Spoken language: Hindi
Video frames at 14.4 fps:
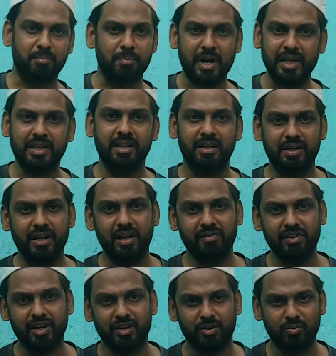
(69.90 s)
बाद ही
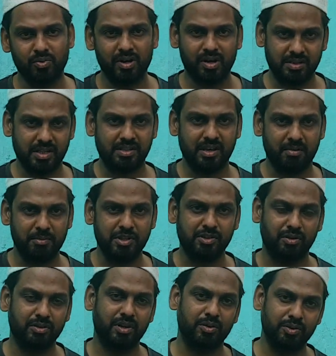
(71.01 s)
डिलीवरी करूँगा जैसे अभी
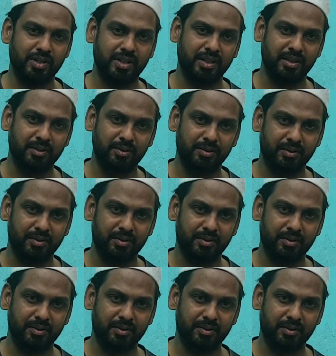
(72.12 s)
सौदा हो जाता है तो।